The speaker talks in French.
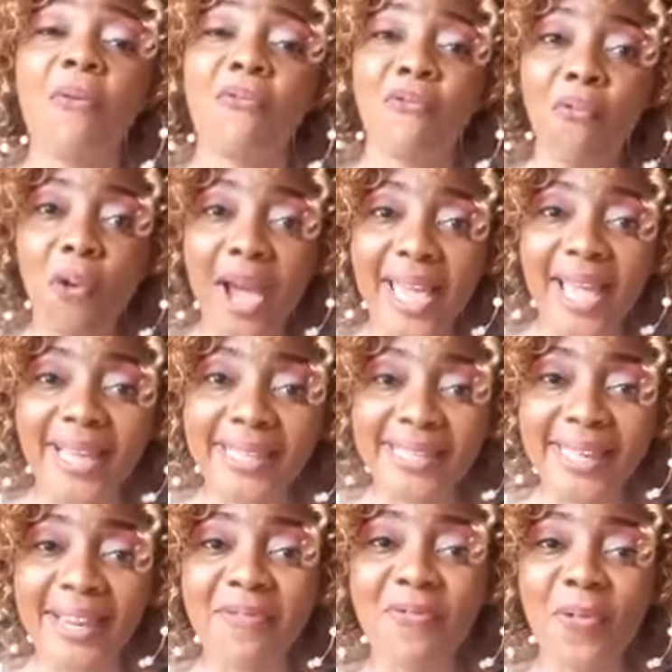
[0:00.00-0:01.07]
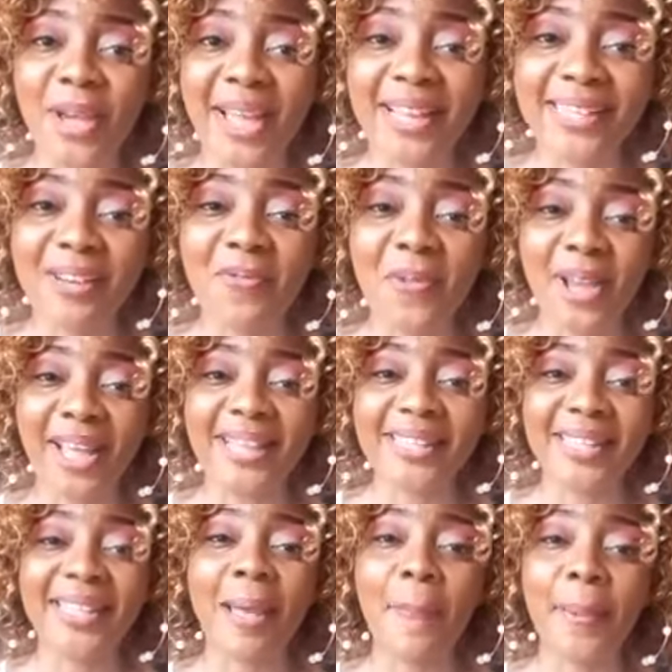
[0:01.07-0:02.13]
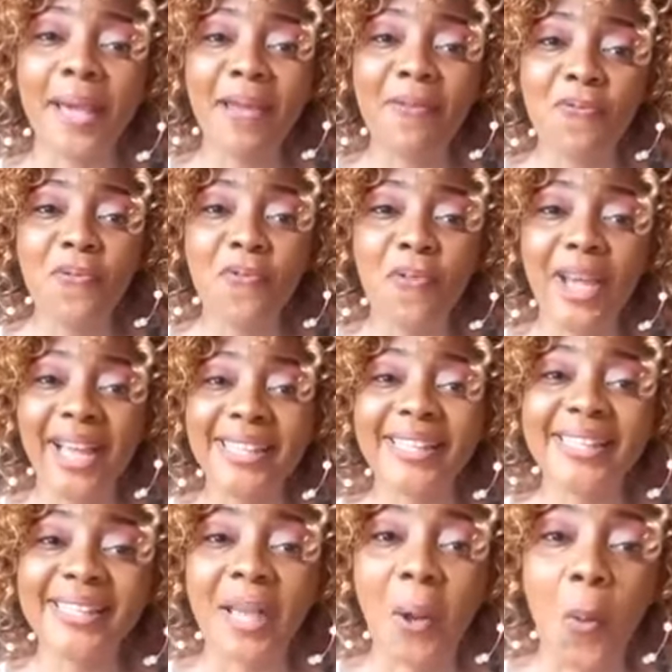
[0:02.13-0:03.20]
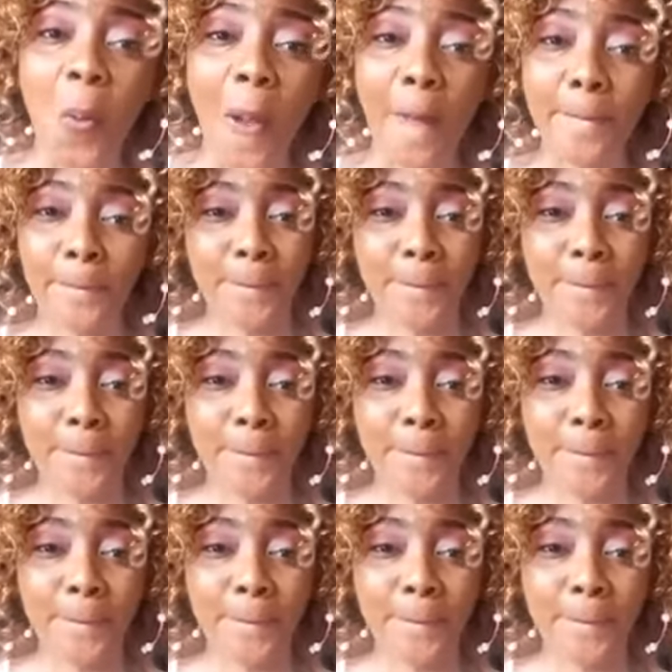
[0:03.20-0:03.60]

Voyager, voyager, voyager. D'après vous, voyager, c'est quoi?